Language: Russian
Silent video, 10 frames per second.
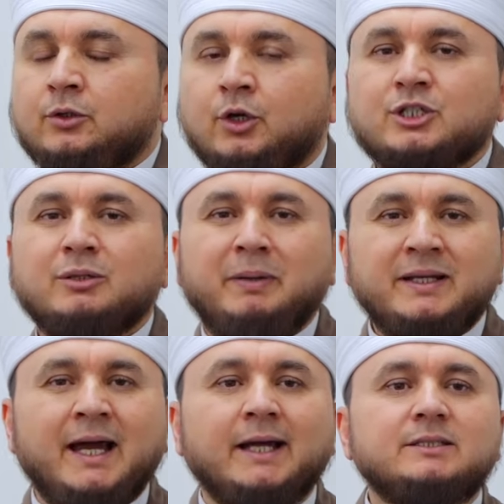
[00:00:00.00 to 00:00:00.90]
должен
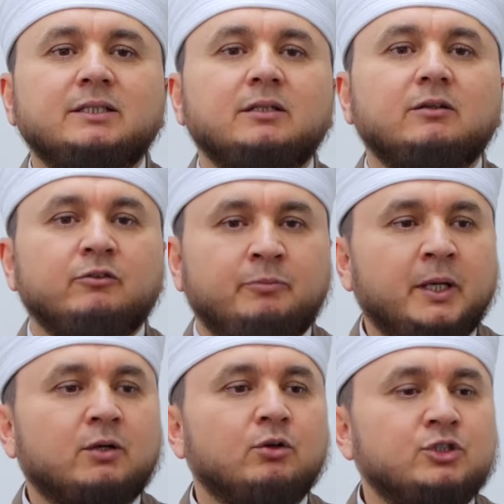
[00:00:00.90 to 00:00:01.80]
понять в
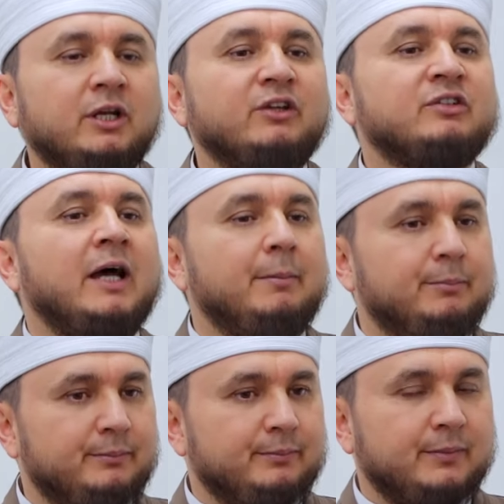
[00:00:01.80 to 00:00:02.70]
первую очередь
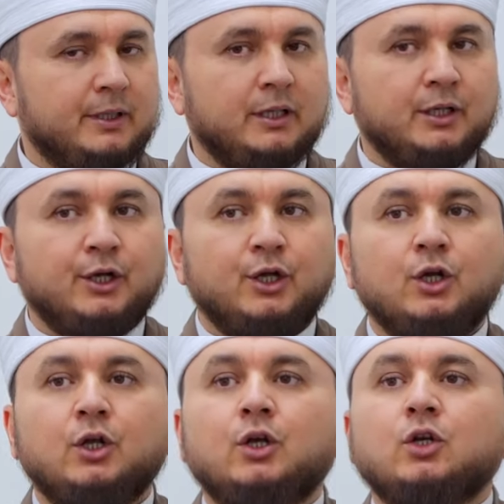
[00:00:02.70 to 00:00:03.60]
сам,
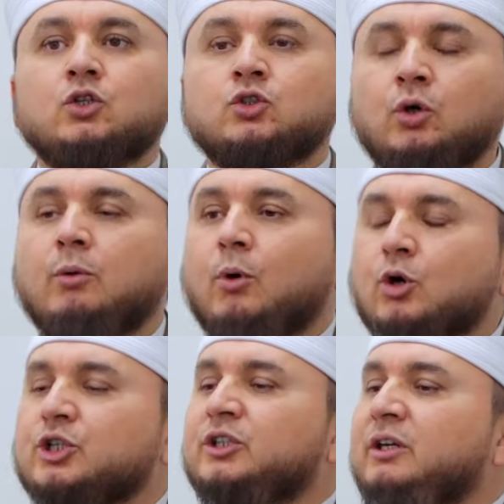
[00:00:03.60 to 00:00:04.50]
что
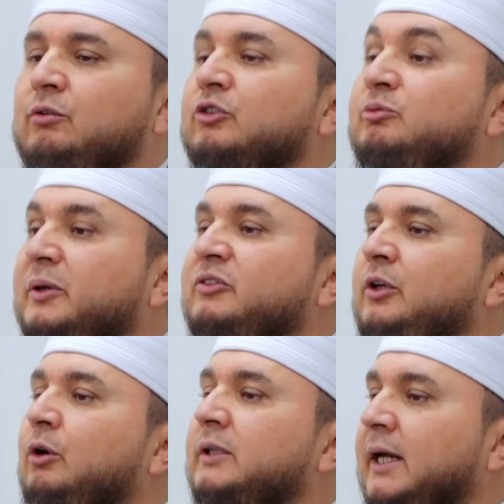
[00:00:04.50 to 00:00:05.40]
может его
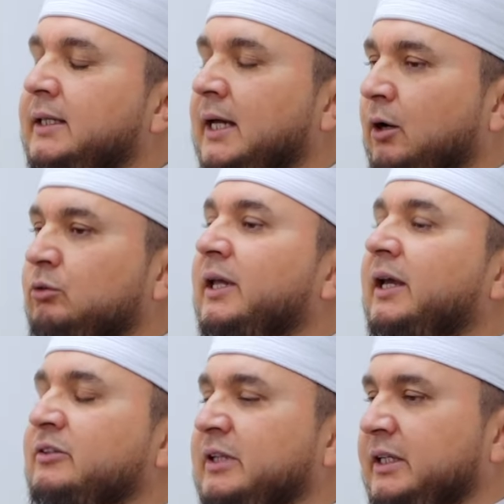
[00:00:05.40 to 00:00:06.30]
спасти от огня, от
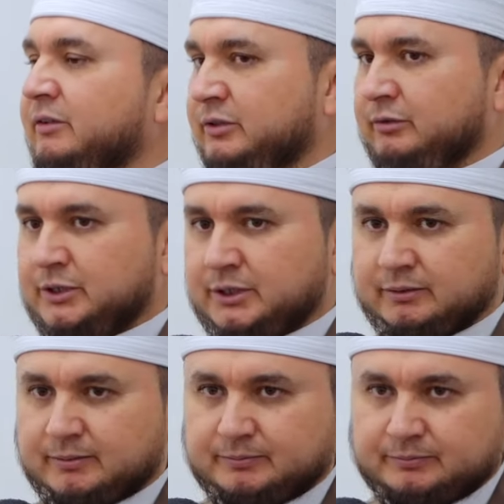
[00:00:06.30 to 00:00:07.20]
наказания Всевышнего.